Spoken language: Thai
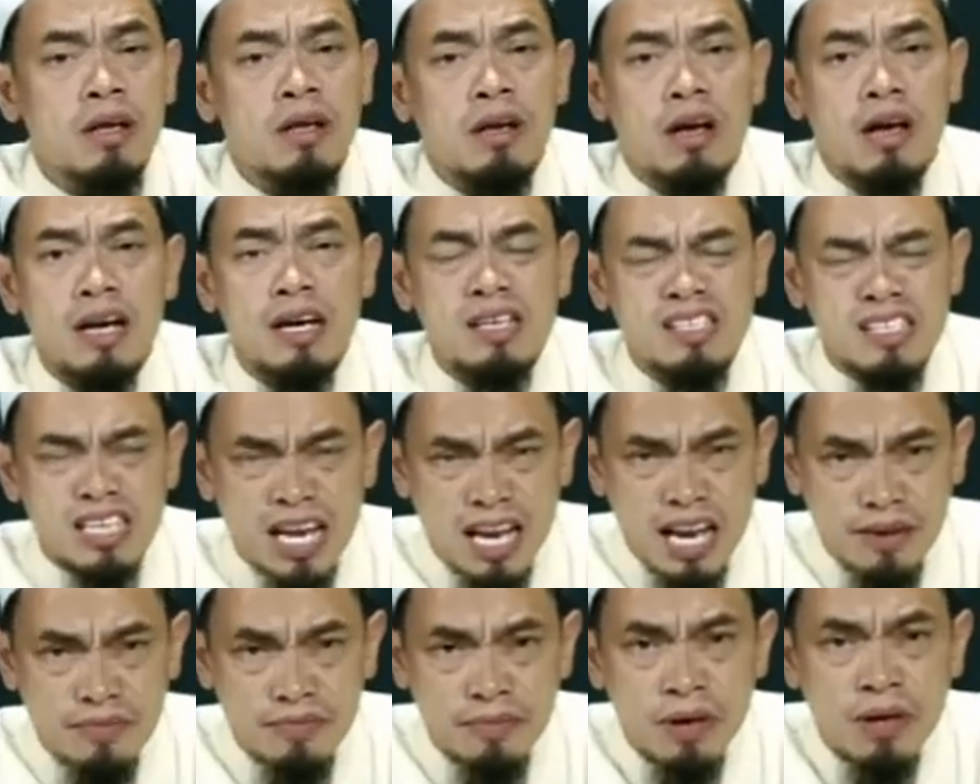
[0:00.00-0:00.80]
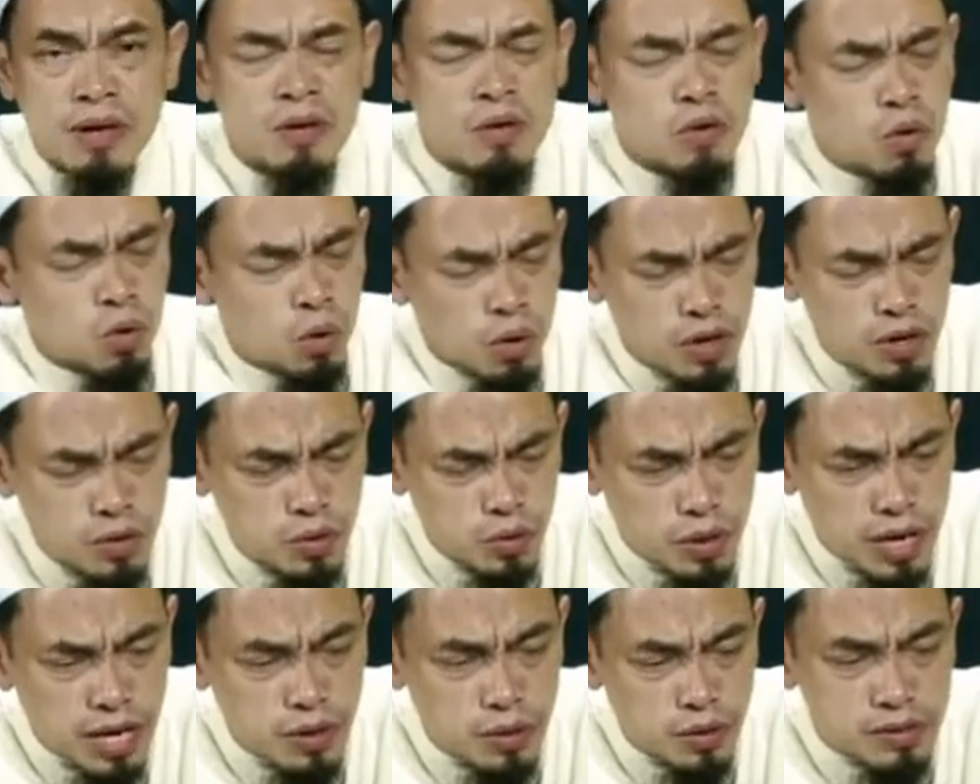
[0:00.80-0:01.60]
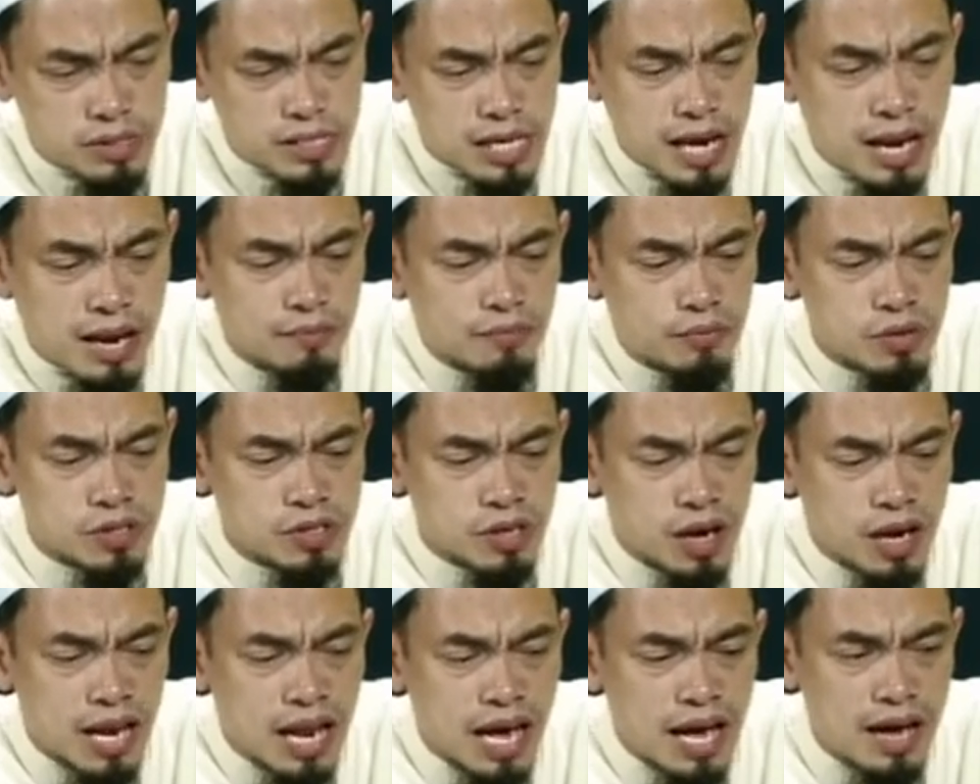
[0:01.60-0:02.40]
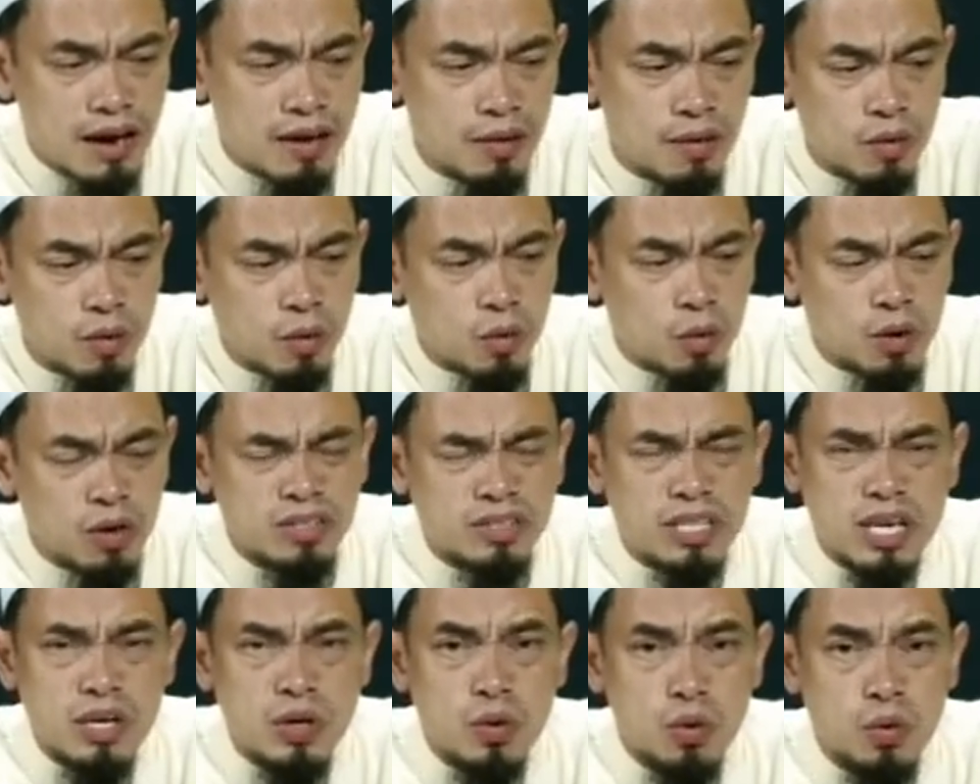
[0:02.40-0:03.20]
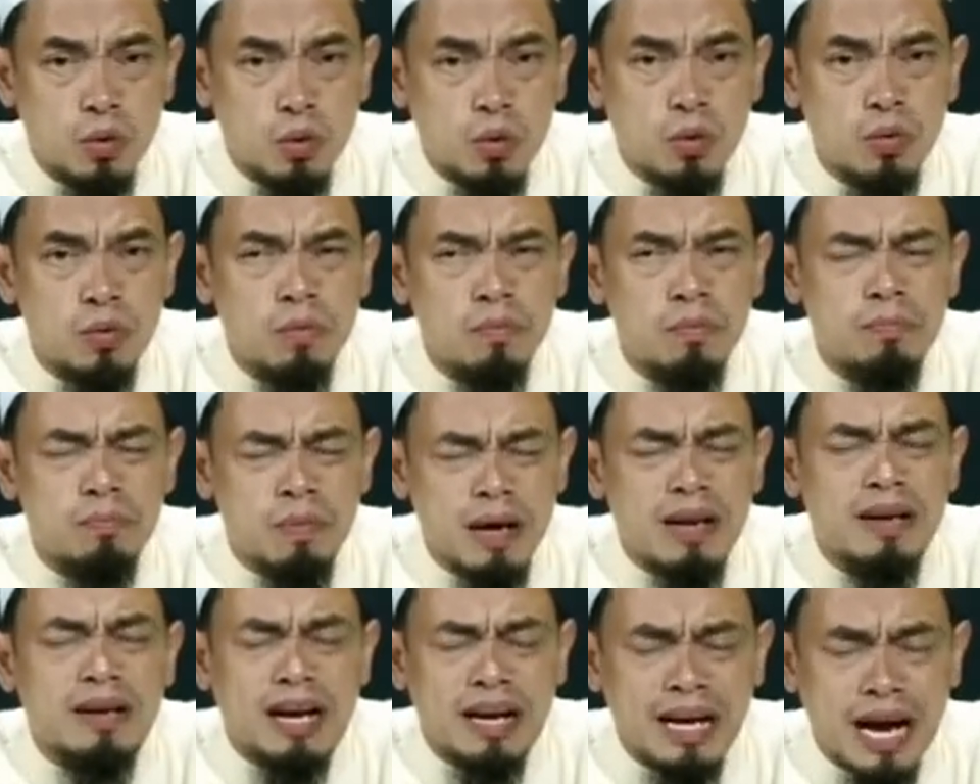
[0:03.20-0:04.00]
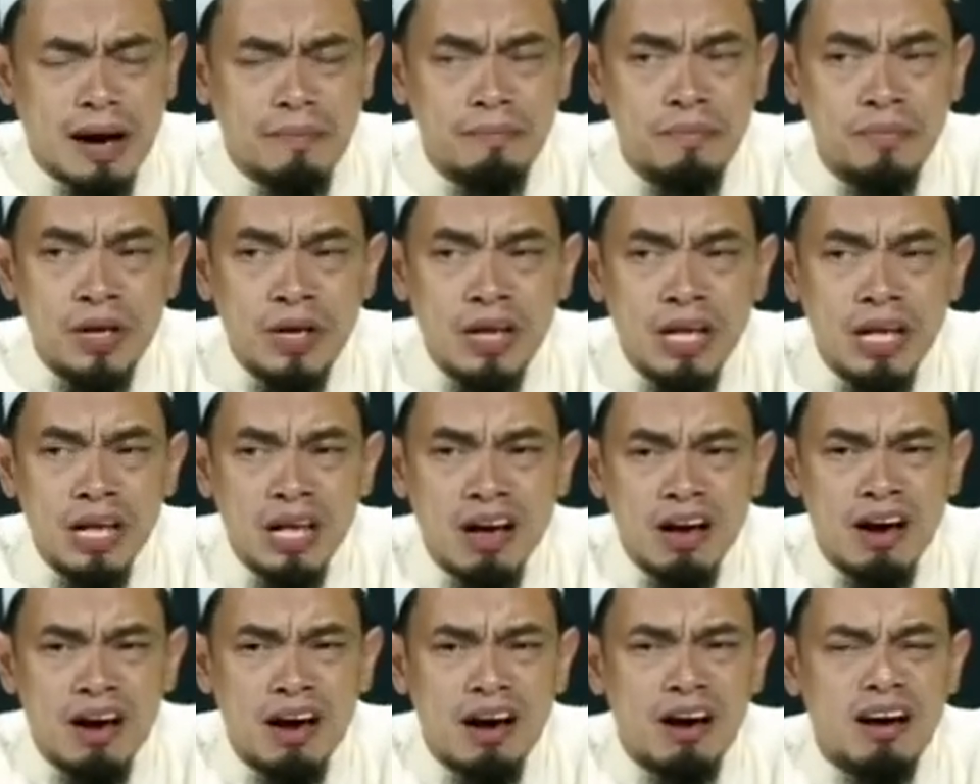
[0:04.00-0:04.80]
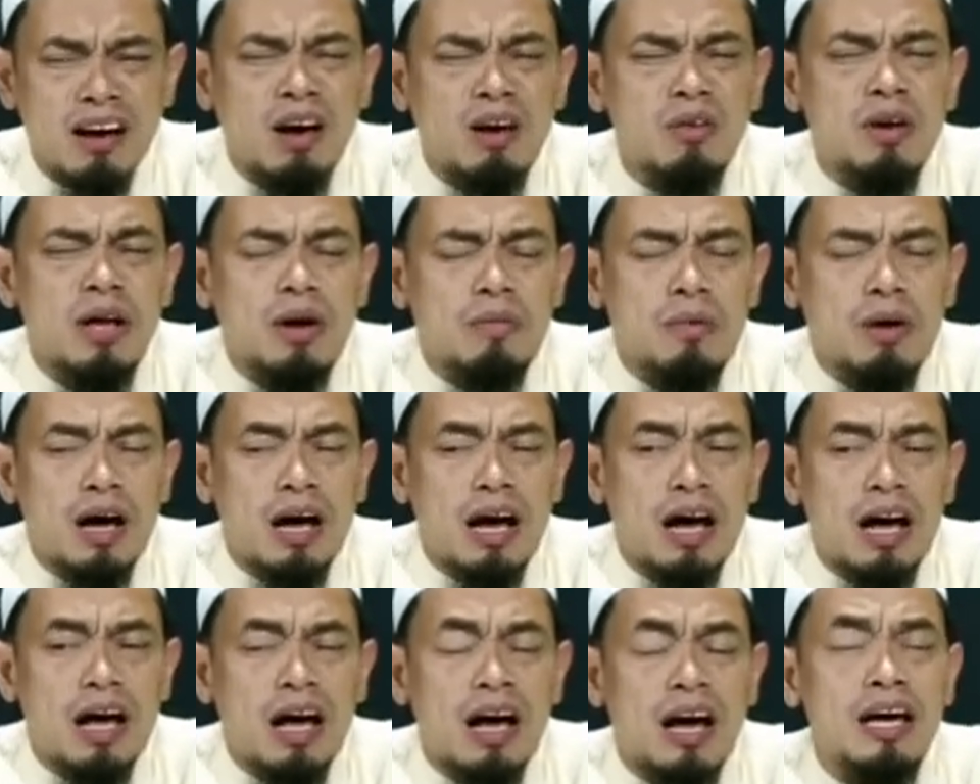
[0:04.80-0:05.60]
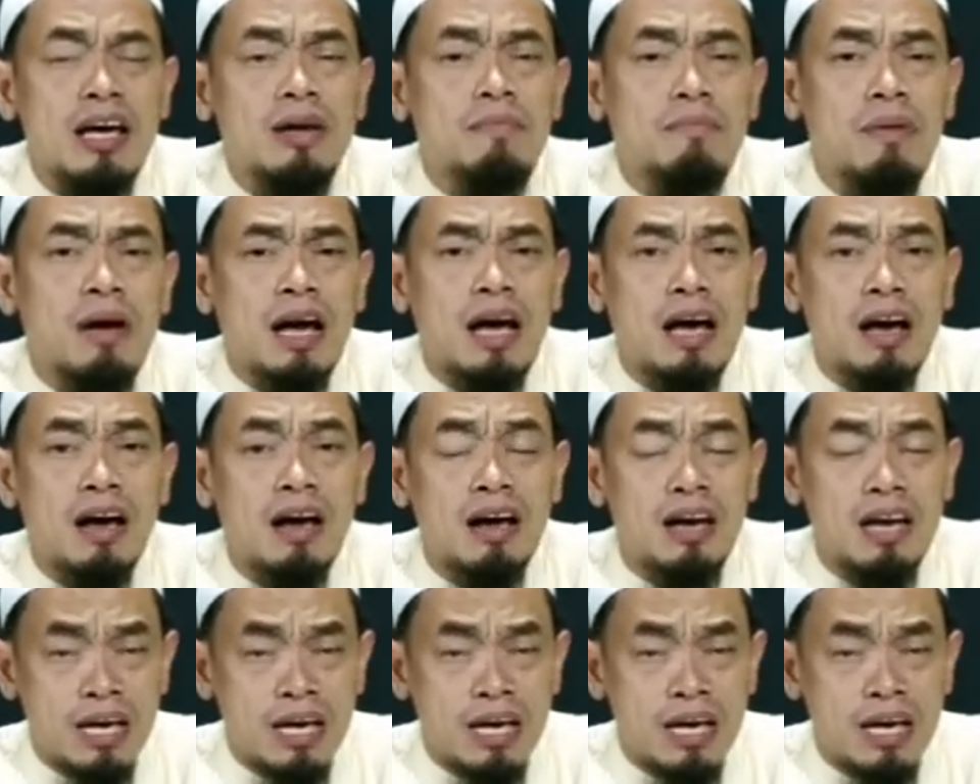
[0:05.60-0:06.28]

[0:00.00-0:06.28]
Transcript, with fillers: อัสลาฟคนอยู่ในยุคสลาฟุซอละห์คนที่อยู่เป็นระดับเขาเรียกว่าอิ